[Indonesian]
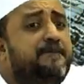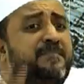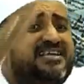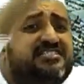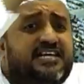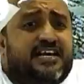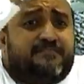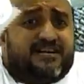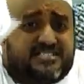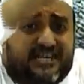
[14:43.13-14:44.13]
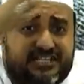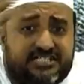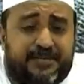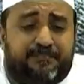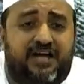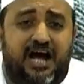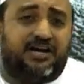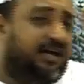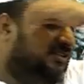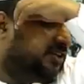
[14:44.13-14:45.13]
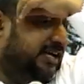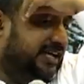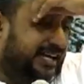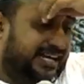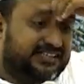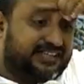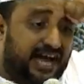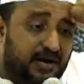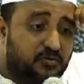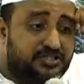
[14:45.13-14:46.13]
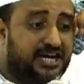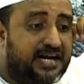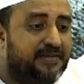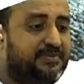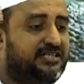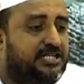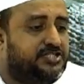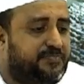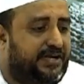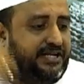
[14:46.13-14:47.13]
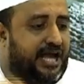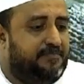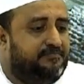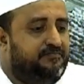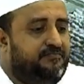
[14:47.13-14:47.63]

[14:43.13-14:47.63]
Masing-masing ciptaan Allah ini tahu cara bertasbihnya.